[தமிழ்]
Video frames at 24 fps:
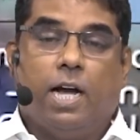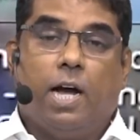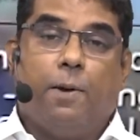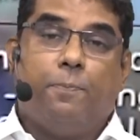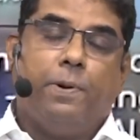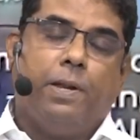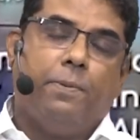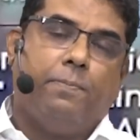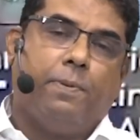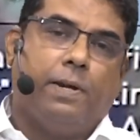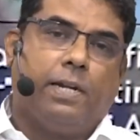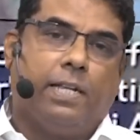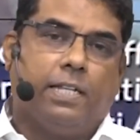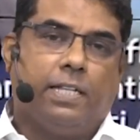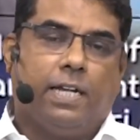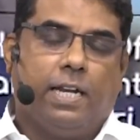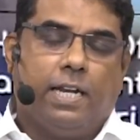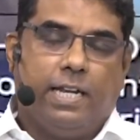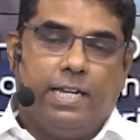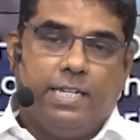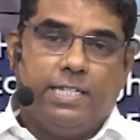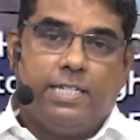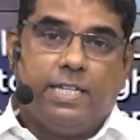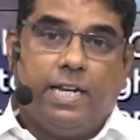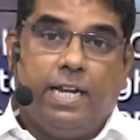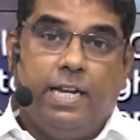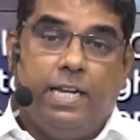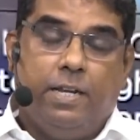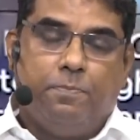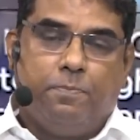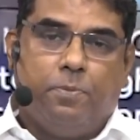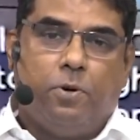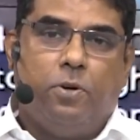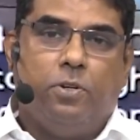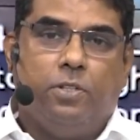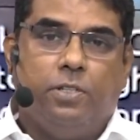அப்படிப்பட்டதான இஸ்ரேல்
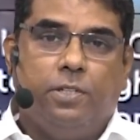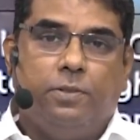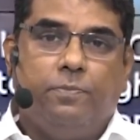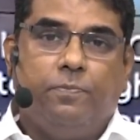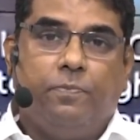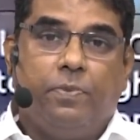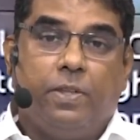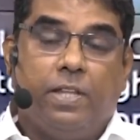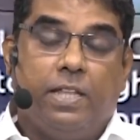இப்பொழுது